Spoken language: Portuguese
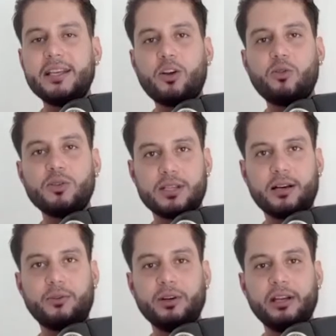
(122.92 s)
e
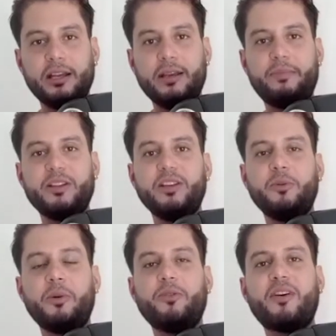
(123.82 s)
inclusão, e pediram
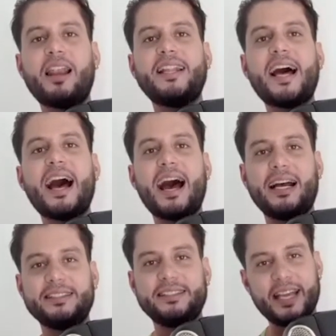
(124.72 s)
para eu falar da
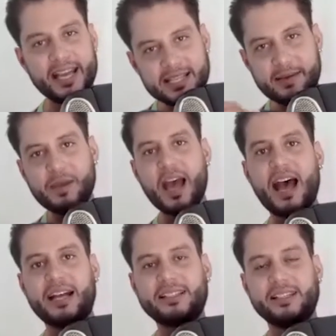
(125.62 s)
arte. Essa é minha
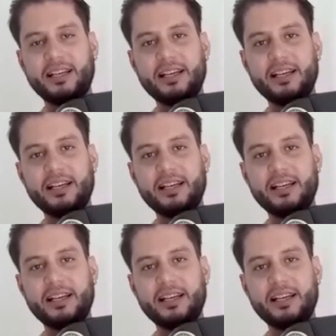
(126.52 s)
arte.